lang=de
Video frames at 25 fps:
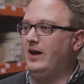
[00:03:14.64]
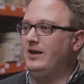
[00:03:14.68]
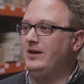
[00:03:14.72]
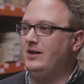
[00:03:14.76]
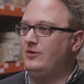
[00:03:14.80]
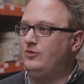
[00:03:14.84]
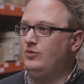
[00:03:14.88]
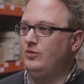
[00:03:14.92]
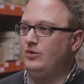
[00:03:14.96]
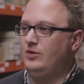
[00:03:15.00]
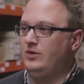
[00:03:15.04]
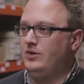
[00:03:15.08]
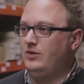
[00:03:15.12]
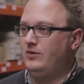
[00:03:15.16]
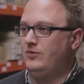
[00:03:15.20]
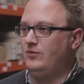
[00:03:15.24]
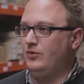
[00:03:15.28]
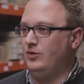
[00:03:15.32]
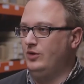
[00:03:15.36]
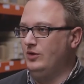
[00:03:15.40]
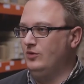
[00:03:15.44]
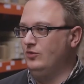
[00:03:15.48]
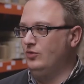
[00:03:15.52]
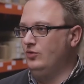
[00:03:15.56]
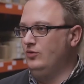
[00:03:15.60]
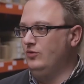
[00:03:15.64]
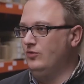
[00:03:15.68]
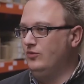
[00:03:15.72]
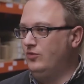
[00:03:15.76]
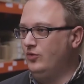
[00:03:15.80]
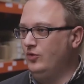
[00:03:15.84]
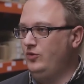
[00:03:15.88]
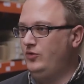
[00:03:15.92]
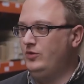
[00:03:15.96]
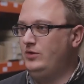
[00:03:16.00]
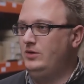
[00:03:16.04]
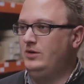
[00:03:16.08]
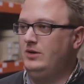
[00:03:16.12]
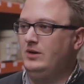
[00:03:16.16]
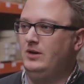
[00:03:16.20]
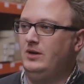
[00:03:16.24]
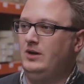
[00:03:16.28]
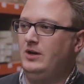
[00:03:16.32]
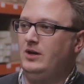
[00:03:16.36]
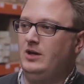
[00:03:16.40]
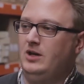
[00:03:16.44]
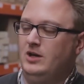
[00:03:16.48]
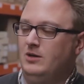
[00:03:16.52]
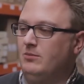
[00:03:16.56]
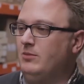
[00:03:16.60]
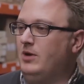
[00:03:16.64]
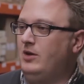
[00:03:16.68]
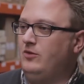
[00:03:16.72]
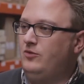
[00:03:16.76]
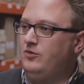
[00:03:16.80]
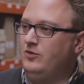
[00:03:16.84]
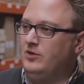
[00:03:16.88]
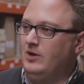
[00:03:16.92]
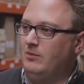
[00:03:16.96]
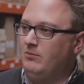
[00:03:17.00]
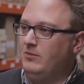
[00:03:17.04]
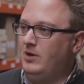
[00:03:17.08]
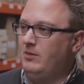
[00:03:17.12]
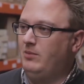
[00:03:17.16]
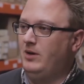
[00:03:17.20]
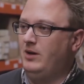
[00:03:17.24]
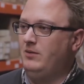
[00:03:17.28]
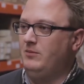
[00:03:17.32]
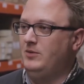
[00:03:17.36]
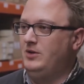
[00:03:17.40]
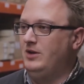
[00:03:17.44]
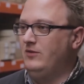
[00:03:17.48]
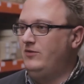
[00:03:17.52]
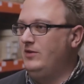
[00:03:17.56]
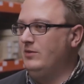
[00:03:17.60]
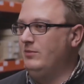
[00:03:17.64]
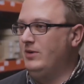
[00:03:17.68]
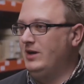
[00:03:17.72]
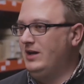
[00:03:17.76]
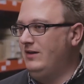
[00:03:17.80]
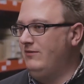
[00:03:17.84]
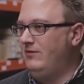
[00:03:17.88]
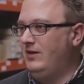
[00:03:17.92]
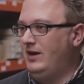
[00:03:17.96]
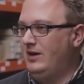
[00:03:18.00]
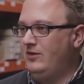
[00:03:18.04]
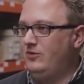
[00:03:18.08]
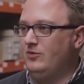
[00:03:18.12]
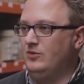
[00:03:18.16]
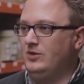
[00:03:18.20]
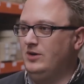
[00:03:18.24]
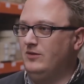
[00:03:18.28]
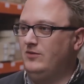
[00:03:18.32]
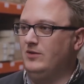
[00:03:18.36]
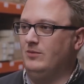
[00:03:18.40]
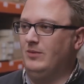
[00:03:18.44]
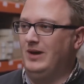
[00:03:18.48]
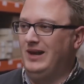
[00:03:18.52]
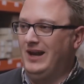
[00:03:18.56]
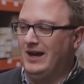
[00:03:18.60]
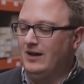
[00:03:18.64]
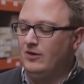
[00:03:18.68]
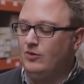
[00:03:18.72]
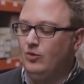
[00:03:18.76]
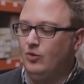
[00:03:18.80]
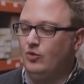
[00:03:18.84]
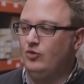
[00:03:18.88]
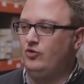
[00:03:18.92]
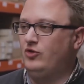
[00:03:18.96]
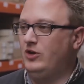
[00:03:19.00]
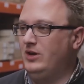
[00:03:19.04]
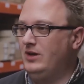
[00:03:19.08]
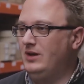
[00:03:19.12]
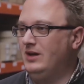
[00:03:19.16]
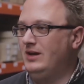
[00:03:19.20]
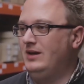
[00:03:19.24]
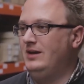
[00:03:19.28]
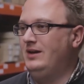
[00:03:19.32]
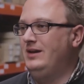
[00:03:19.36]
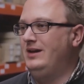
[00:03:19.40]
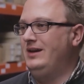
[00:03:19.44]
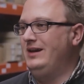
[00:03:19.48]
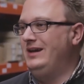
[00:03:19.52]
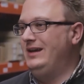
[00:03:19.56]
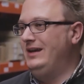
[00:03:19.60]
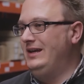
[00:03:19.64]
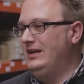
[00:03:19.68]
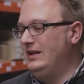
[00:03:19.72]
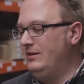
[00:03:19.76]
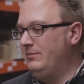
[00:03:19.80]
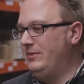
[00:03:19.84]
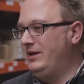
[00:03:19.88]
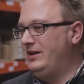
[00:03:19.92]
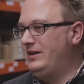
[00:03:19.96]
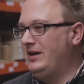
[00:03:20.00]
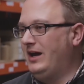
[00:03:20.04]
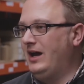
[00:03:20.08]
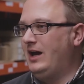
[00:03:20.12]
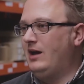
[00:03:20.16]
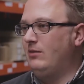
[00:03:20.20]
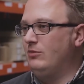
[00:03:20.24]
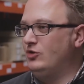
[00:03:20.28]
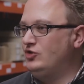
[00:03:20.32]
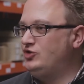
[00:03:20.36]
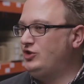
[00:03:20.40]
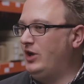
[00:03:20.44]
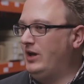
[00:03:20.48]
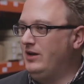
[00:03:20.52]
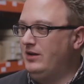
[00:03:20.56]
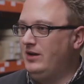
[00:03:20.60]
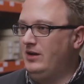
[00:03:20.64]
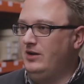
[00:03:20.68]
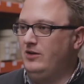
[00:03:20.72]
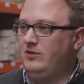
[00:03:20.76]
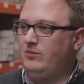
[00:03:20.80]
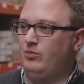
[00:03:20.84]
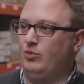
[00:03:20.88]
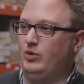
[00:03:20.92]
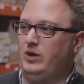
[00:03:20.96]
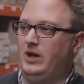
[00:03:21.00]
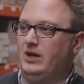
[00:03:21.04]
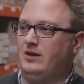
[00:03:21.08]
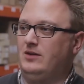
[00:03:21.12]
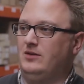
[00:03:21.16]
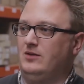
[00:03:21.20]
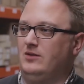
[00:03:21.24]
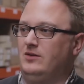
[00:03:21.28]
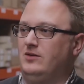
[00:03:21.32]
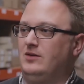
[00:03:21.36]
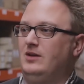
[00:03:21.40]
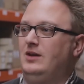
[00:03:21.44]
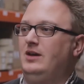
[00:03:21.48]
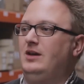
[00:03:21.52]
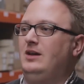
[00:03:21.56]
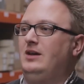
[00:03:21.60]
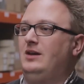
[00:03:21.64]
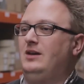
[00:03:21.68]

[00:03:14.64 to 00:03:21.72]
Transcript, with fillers: war natürlich für den Kunden Fussel immer in Zusammenarbeit mit der Firma GWS und der Firma Langcoaching elementarer Bestandteil des Projektes.